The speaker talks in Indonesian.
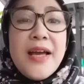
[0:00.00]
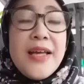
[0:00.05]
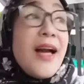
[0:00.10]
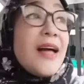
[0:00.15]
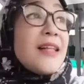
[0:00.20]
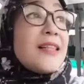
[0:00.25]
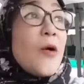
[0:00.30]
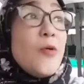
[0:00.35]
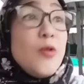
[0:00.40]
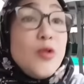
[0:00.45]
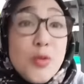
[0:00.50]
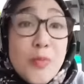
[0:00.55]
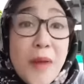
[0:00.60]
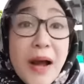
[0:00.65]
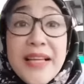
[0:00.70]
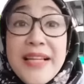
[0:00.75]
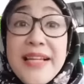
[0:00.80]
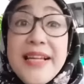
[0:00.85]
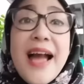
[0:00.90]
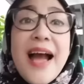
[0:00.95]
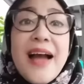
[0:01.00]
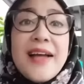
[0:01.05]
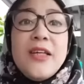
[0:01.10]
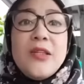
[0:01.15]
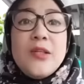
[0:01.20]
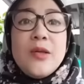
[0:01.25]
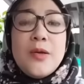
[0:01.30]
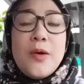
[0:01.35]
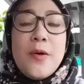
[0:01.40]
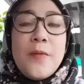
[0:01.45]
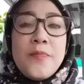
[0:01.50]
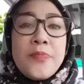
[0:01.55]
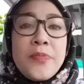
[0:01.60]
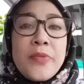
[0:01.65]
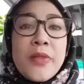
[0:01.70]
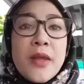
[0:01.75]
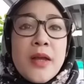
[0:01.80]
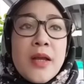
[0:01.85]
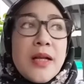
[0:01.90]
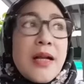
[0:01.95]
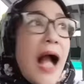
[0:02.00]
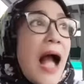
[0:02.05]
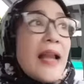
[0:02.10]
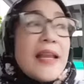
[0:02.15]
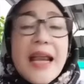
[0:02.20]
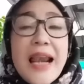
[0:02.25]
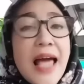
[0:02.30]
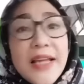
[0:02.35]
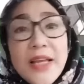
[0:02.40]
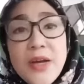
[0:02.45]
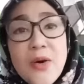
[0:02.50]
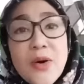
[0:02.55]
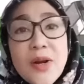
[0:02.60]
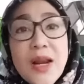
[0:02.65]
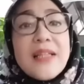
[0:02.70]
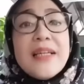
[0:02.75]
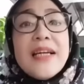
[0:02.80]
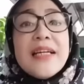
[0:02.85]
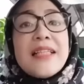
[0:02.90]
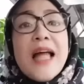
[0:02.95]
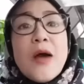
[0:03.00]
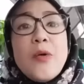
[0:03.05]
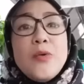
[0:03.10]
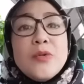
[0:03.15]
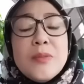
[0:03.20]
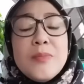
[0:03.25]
yang tahu cuma dia gitu loh nggak ada lagi orang yang tahu.